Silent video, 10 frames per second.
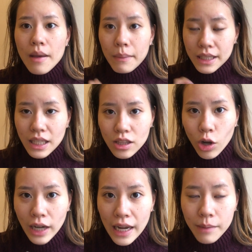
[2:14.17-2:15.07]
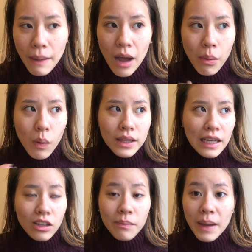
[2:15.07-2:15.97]
มันจะติดทนนานหรือเปล่าเพราะว่า
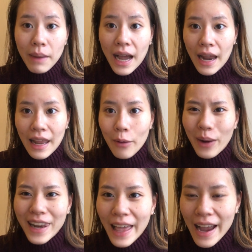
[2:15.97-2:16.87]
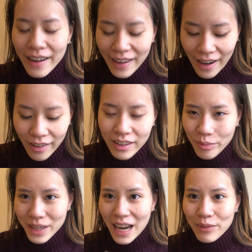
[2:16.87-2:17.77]
ตักต้องไปมหาลัยวันแรกเลยนะก็เลยต้อ
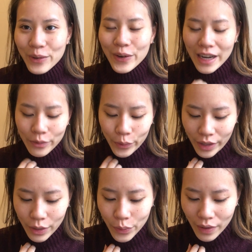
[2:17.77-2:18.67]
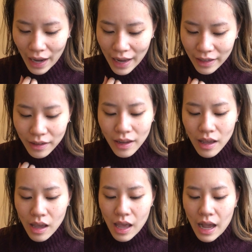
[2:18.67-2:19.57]
งมาทำให้ทุกคนได้ดูกัน
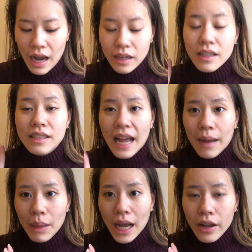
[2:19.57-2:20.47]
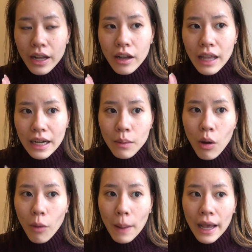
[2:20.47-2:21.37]
อันที่3นะคะก็อย่างที่
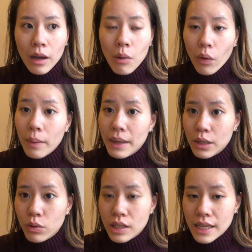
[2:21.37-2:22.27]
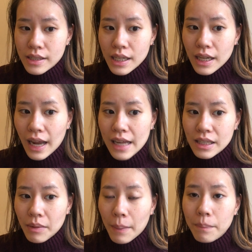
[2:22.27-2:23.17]
บอกไปเขาบอกว่ามีทุกเฉดสีนะคะ
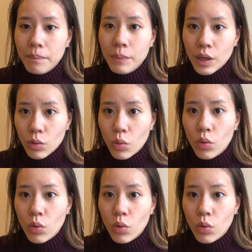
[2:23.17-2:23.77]
สำหรับผิว